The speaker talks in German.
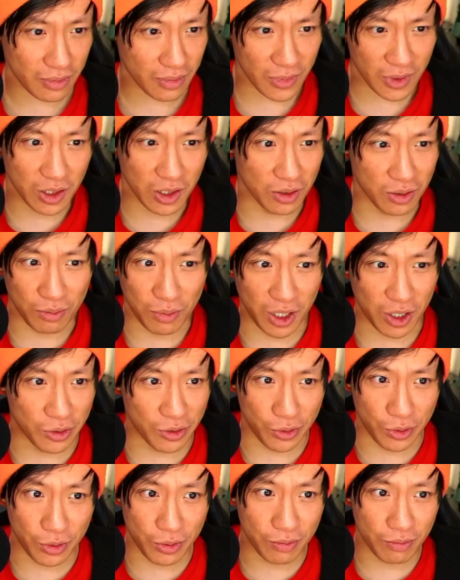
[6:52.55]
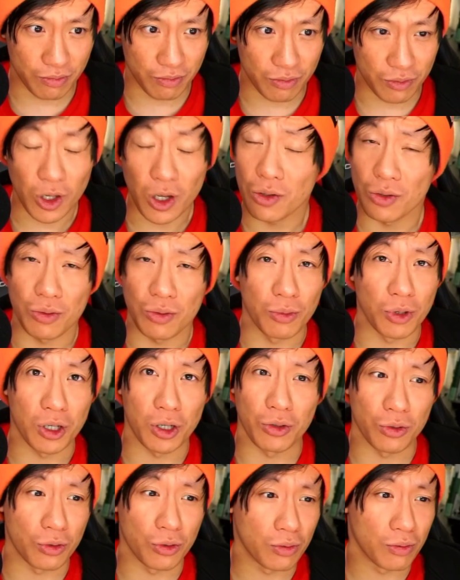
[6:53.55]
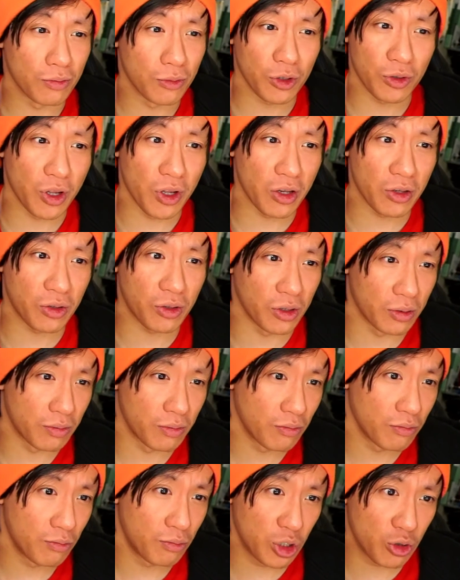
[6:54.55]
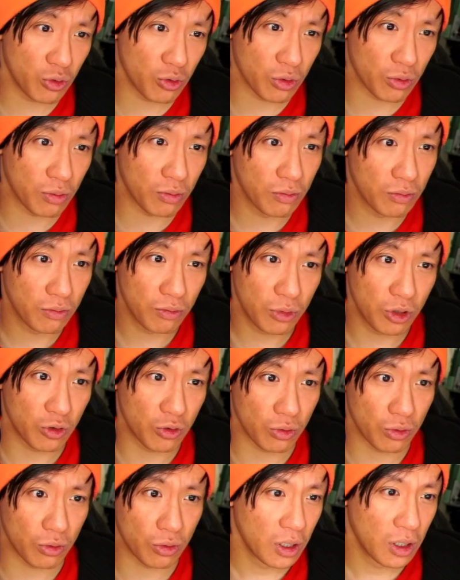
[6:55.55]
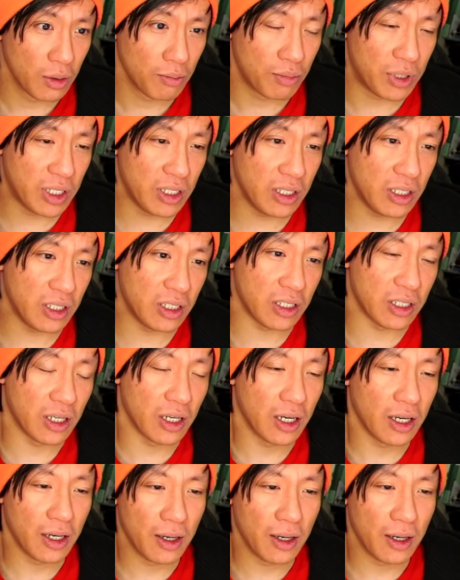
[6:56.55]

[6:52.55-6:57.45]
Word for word: Das ist mega süß. Das ist mega süß. Das ist ein S-Tier. Pichu ist, Pichu ist süß. Pi.